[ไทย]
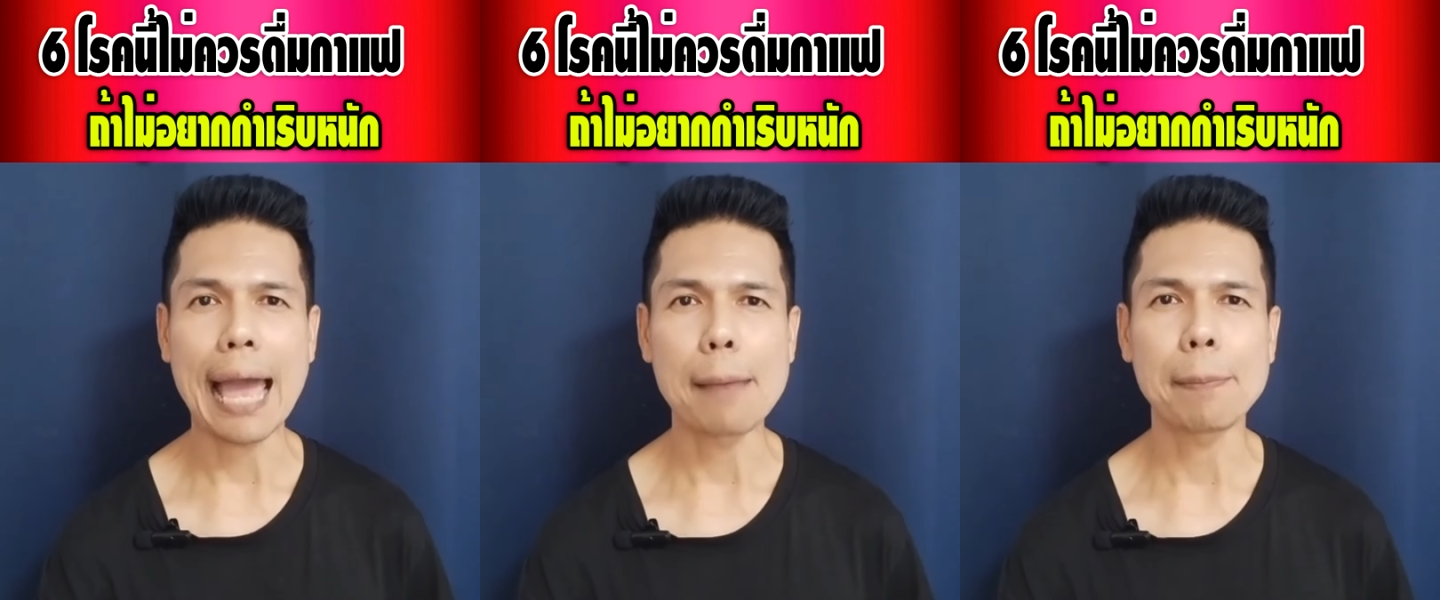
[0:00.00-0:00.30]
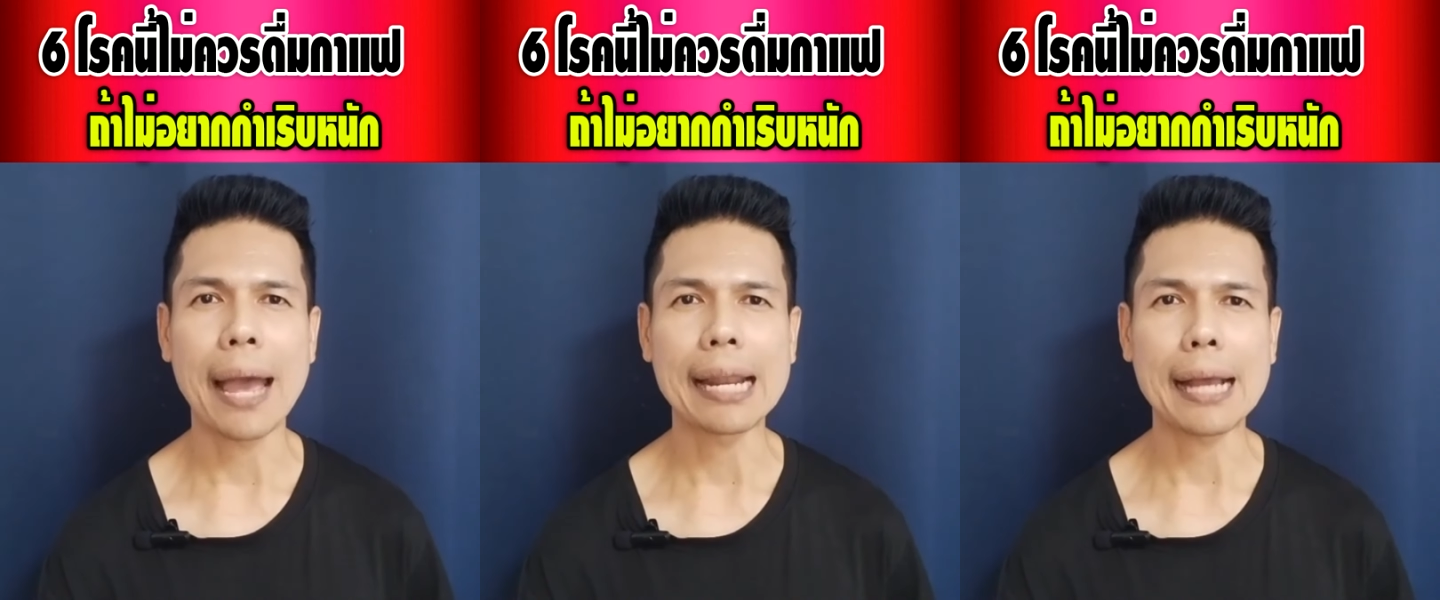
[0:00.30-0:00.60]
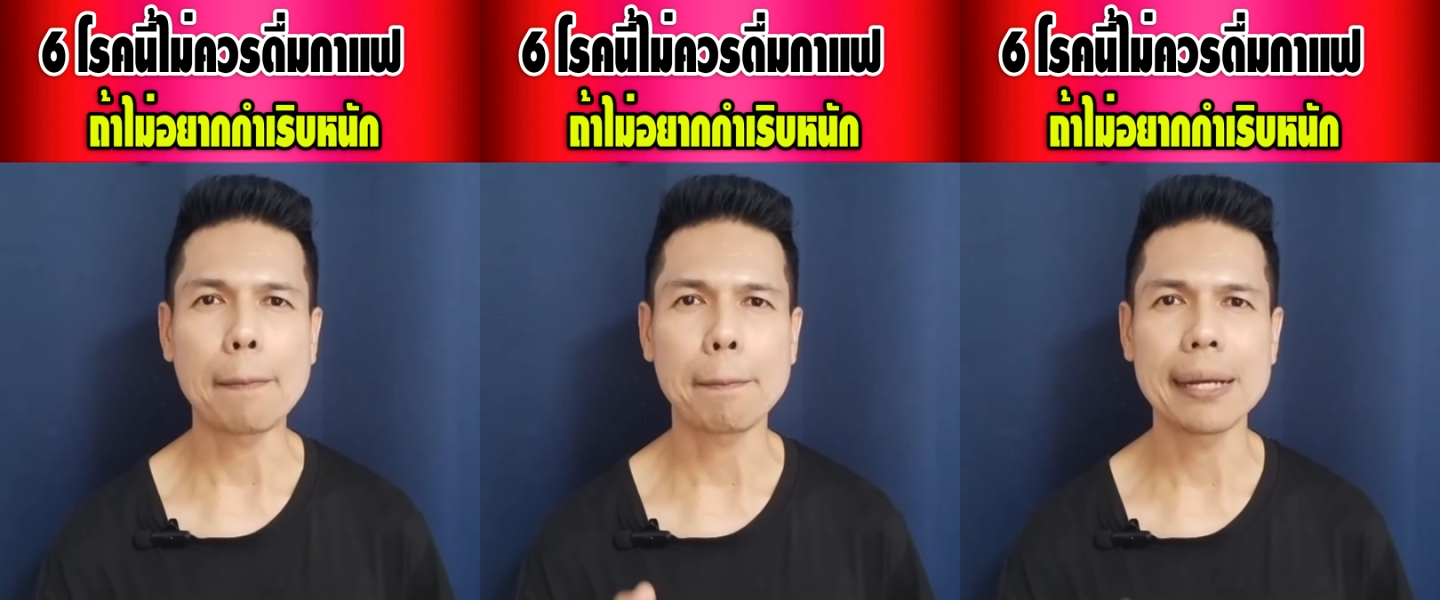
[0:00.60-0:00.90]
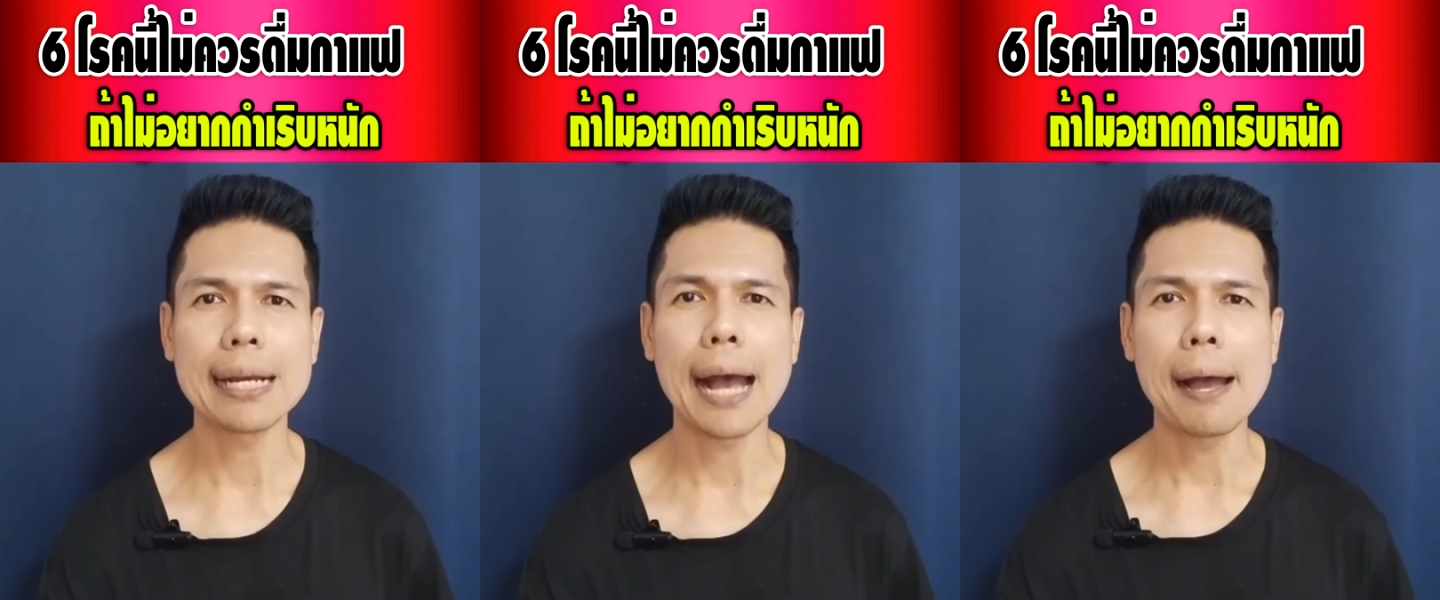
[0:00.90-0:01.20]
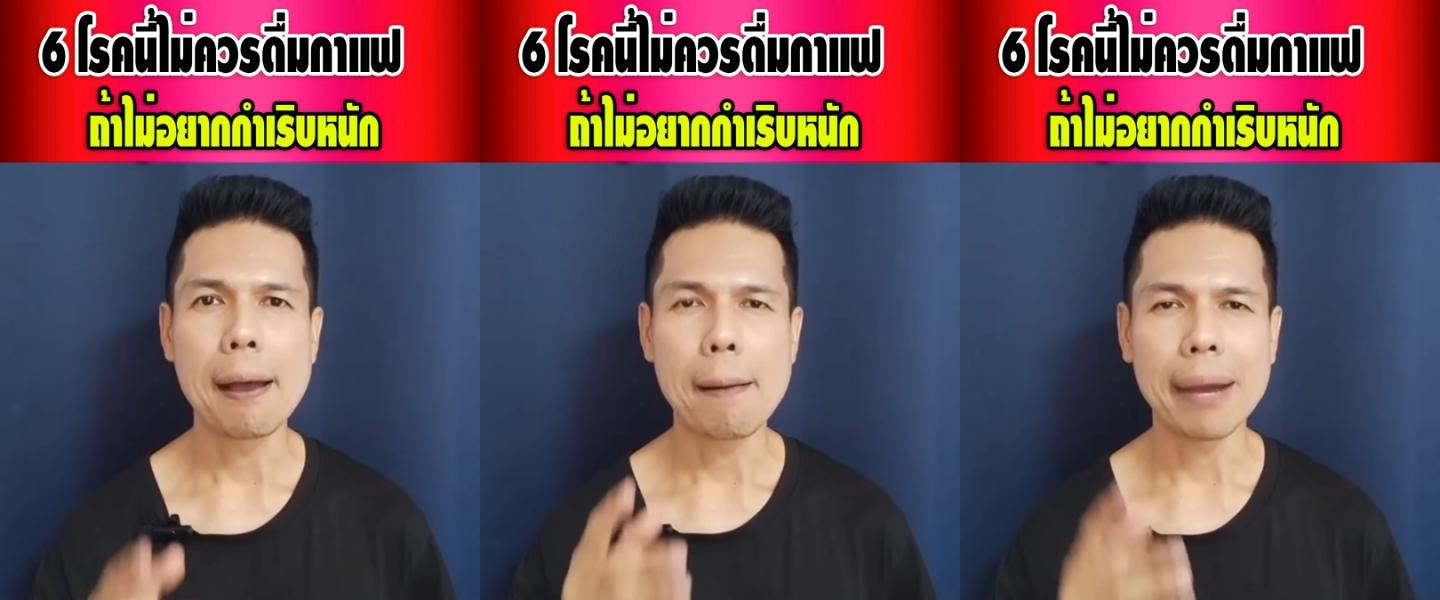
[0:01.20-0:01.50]
รายๆไปครับ เพื่อ
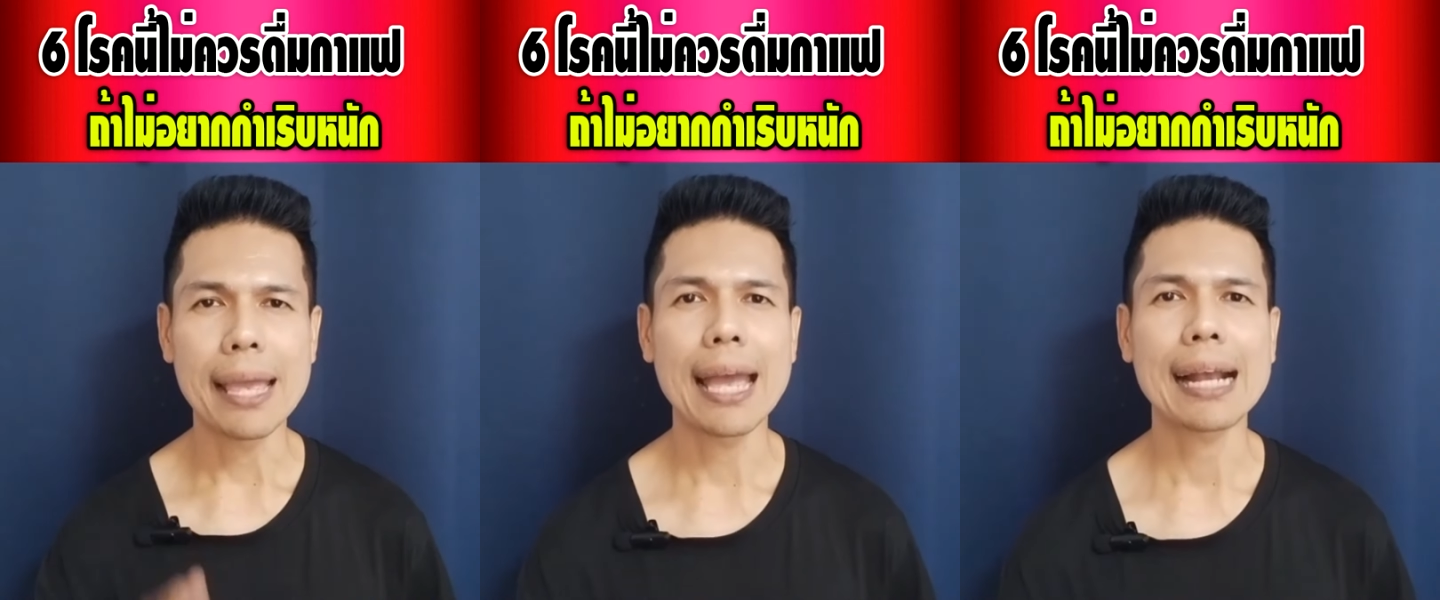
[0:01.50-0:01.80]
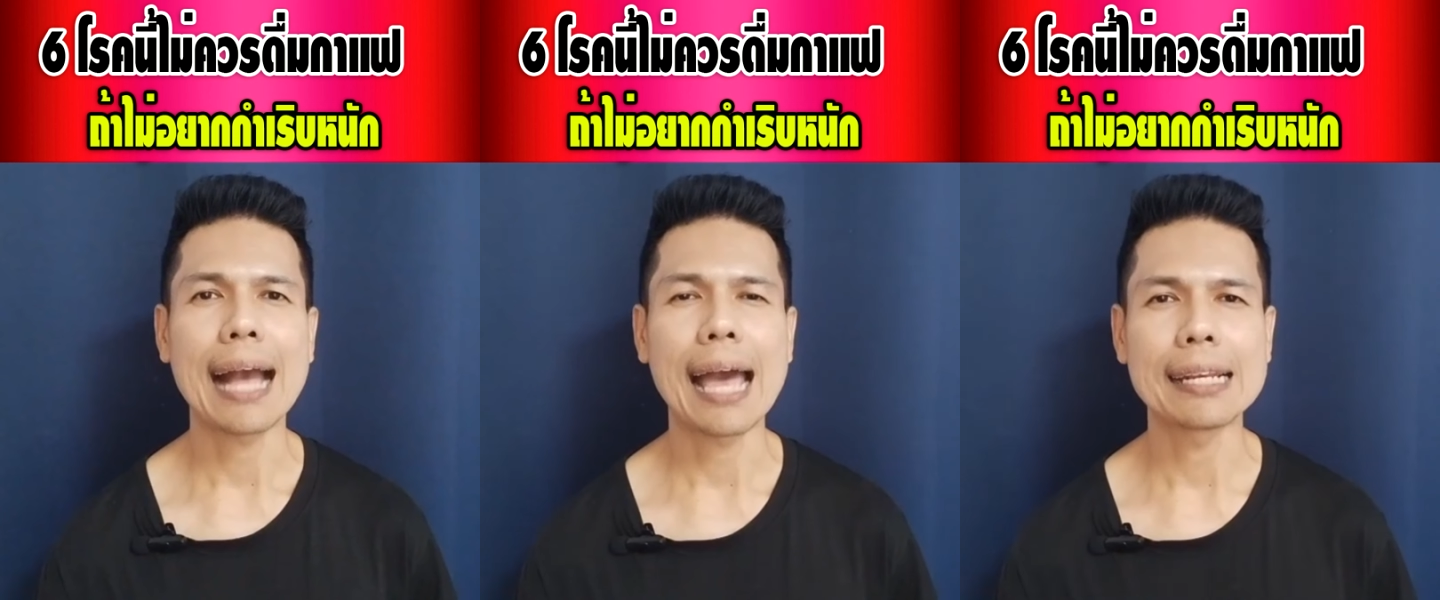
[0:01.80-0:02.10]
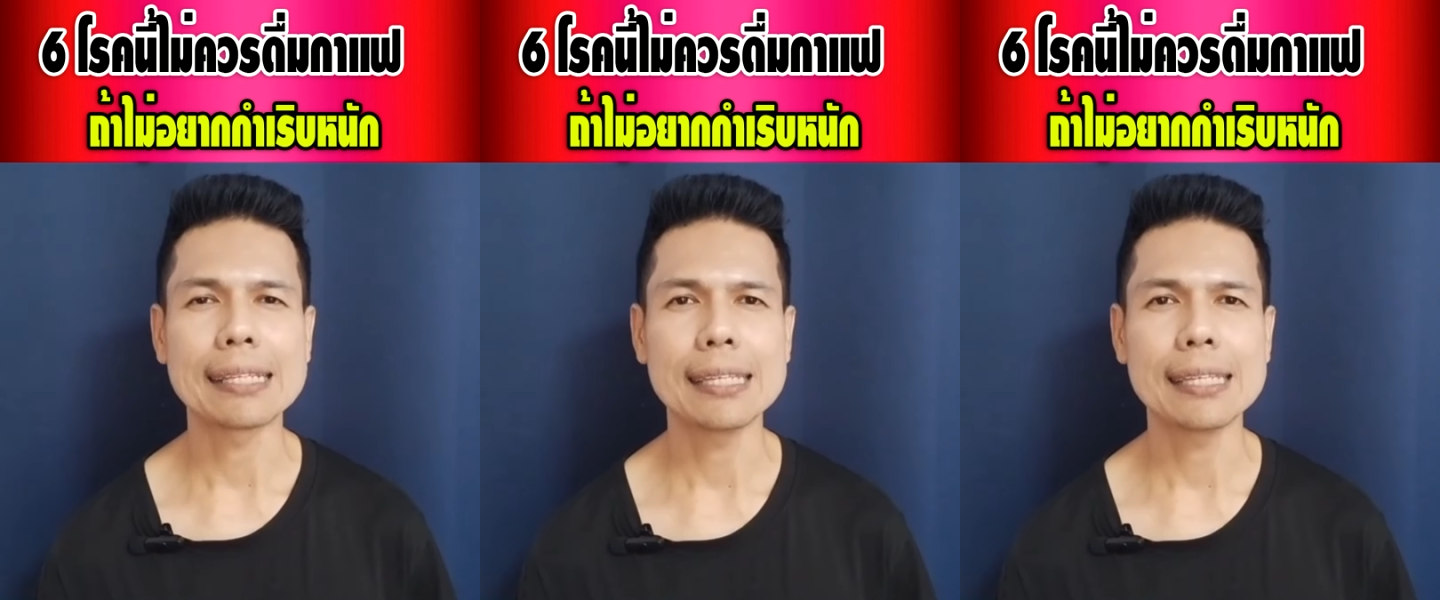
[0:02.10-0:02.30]
ไม่ให้การ